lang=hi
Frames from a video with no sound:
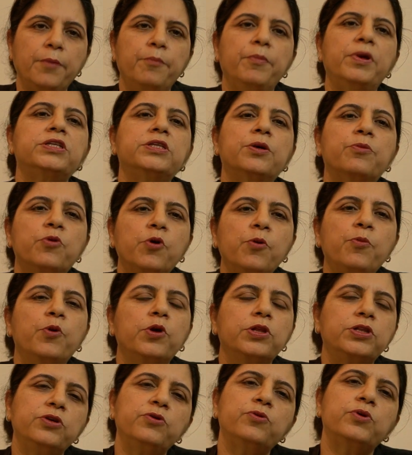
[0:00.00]
मैं सबको
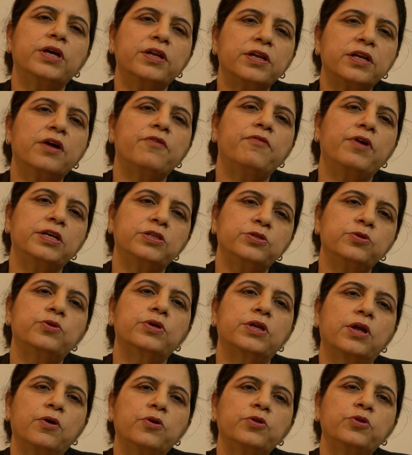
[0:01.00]
बोलती हूँ कि इनका वास्तु
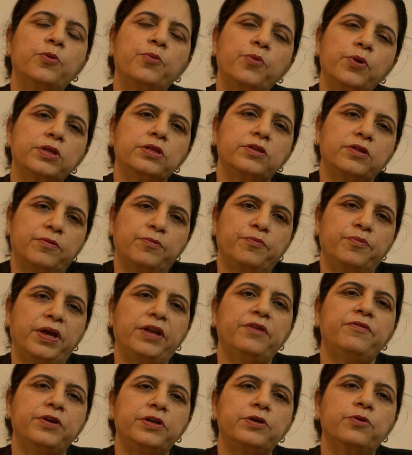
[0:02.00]
कराओ तो बहुत
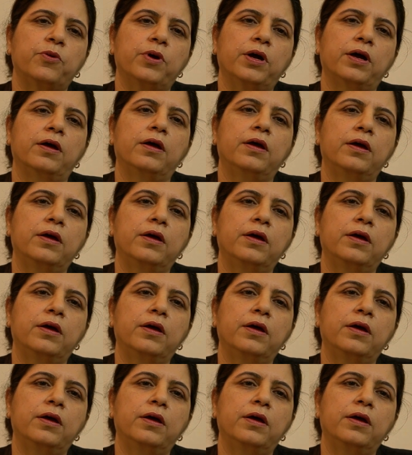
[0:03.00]
बेनिफिट होगा